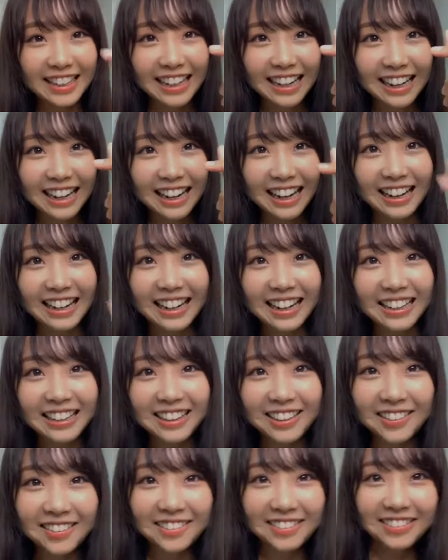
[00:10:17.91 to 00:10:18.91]
急
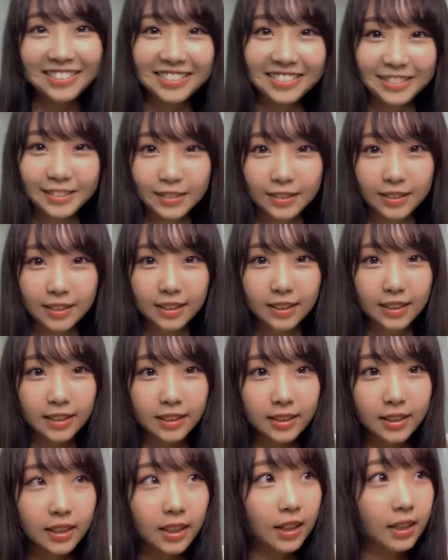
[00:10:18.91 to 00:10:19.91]
遽ね無理かもって
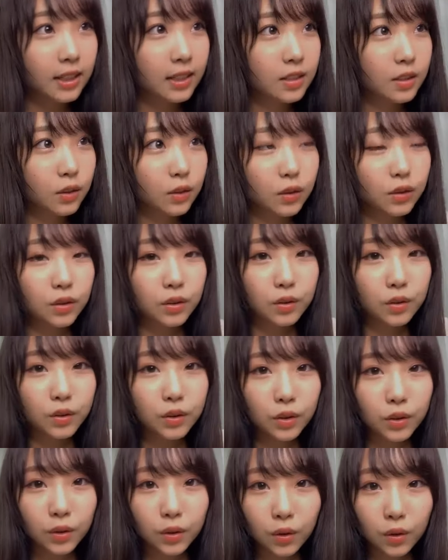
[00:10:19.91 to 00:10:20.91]
なったのに見てくれた
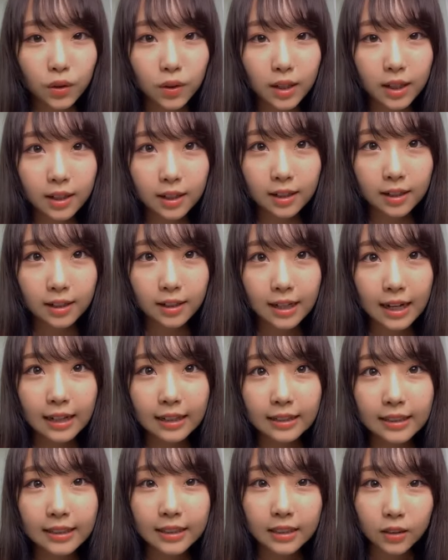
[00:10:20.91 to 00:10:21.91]
皆さんありがとうご
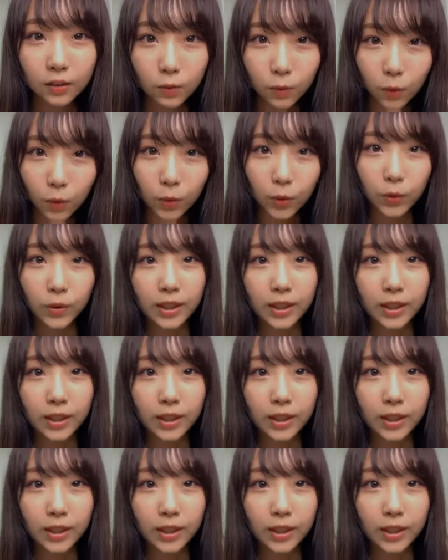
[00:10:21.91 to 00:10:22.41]
ざいます